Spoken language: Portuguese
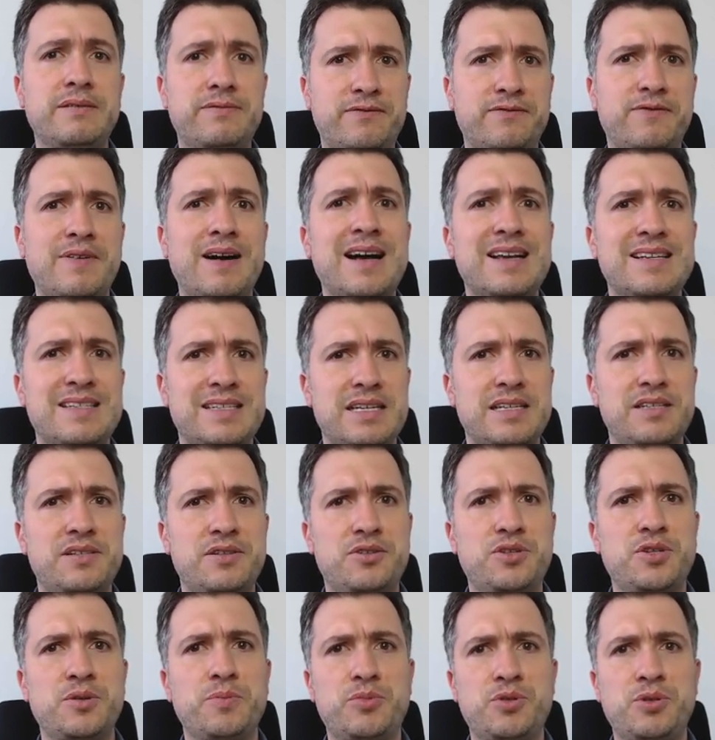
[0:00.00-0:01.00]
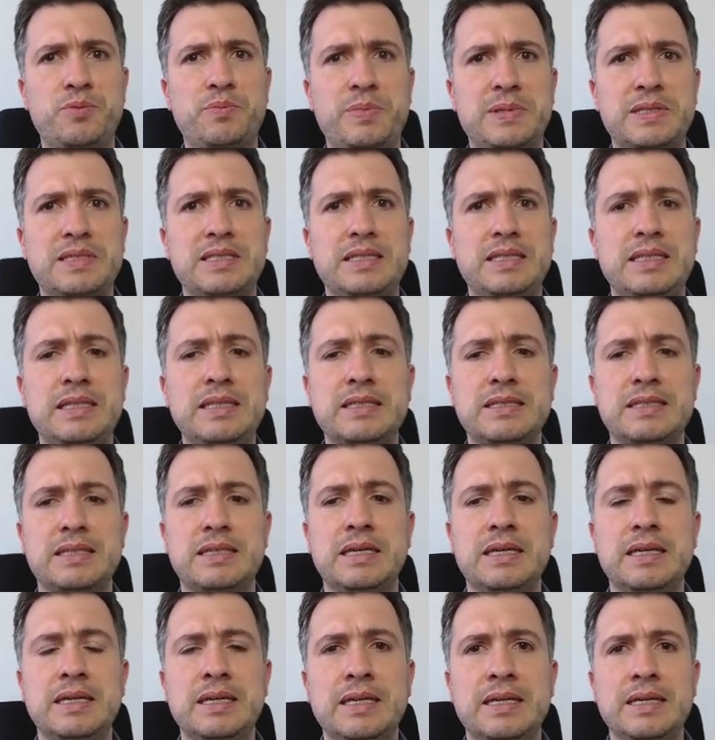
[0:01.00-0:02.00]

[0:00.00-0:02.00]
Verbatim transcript: fazem esse tipo de pesquisa.